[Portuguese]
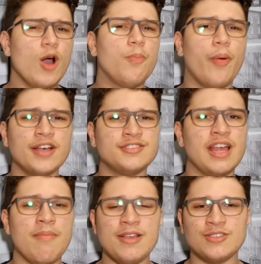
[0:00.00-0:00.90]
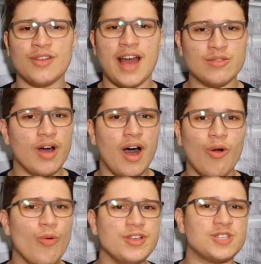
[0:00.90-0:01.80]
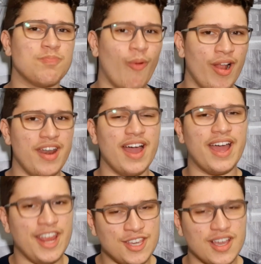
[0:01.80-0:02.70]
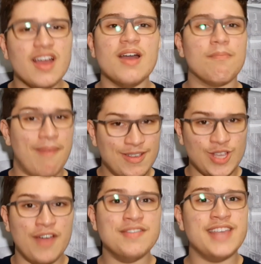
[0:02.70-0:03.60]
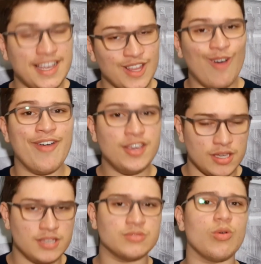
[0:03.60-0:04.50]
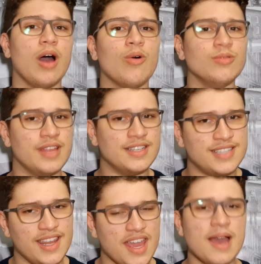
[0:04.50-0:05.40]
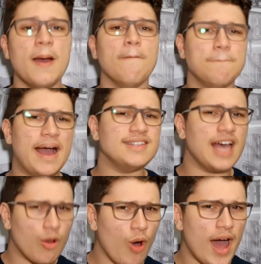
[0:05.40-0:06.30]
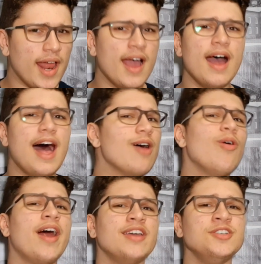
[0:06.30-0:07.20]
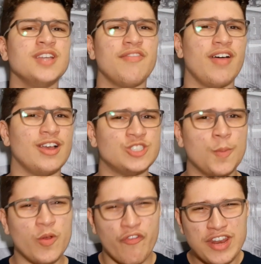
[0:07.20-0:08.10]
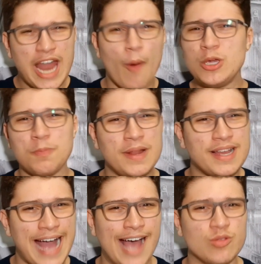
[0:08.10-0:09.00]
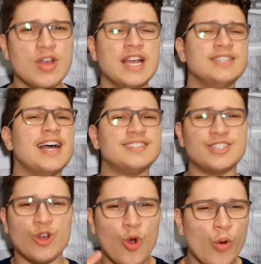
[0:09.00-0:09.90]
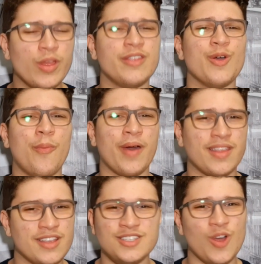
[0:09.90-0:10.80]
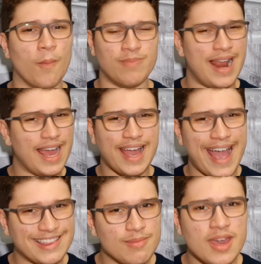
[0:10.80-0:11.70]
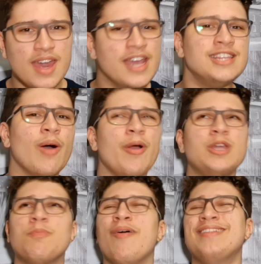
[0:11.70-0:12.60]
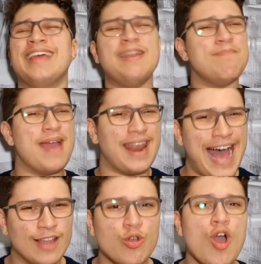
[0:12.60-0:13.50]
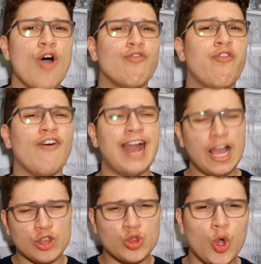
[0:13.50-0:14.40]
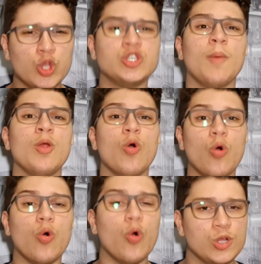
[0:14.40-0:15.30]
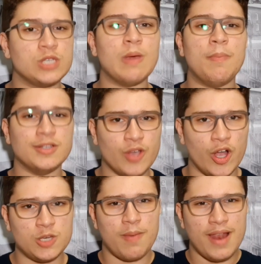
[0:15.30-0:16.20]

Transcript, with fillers: Eu posso ter mencionado algum spoiler na crítica, mas eu avisei que talvez isso aconteceria. Mas agora, agora a gente vai falar sobre o final explicado da segunda temporada de The Umbrella Academy. Então o spoiler tá liberado, vou falar tudo sobre o último episódio,